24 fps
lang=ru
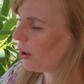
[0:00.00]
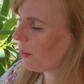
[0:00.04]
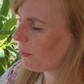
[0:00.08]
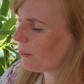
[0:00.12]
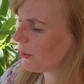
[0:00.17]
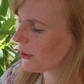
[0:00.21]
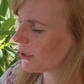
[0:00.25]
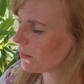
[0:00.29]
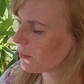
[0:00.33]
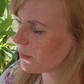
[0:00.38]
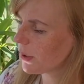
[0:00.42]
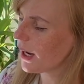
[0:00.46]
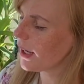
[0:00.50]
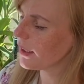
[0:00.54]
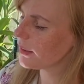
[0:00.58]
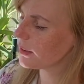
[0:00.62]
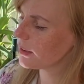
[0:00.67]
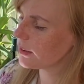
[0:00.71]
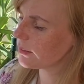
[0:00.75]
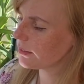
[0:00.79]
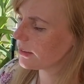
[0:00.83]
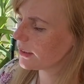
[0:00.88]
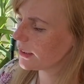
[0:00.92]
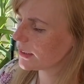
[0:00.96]

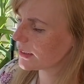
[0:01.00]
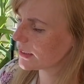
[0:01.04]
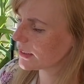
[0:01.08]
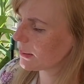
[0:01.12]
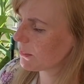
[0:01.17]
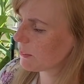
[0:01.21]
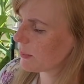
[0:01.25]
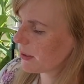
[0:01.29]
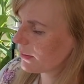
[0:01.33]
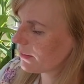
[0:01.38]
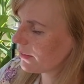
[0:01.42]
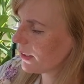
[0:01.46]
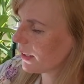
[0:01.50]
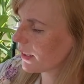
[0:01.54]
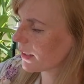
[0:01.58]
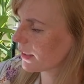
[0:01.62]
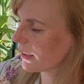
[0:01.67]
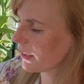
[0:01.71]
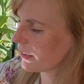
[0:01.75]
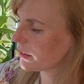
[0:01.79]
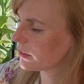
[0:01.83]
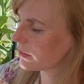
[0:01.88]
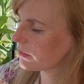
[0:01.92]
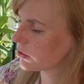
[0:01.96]
приматывается поверх
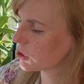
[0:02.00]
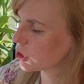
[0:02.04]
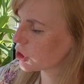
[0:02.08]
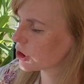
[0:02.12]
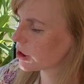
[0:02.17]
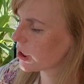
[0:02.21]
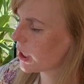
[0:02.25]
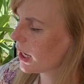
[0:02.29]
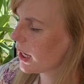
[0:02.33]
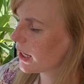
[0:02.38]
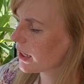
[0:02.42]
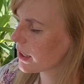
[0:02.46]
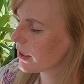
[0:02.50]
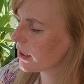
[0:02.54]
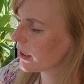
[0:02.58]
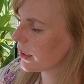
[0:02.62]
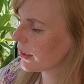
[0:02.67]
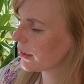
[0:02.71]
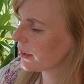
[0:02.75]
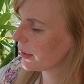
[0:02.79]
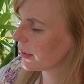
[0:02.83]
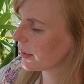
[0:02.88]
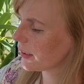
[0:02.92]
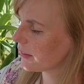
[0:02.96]
этого шара,
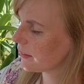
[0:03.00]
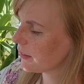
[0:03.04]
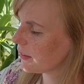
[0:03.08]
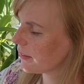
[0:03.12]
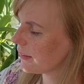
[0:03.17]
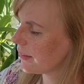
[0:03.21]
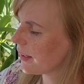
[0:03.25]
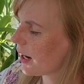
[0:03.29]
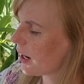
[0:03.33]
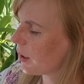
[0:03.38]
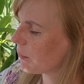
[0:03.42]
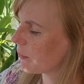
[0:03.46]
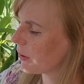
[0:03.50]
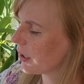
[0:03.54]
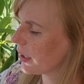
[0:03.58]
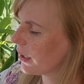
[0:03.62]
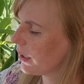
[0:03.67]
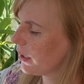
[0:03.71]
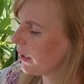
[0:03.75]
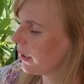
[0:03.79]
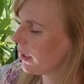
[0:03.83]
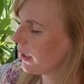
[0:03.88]
этой кокидамы.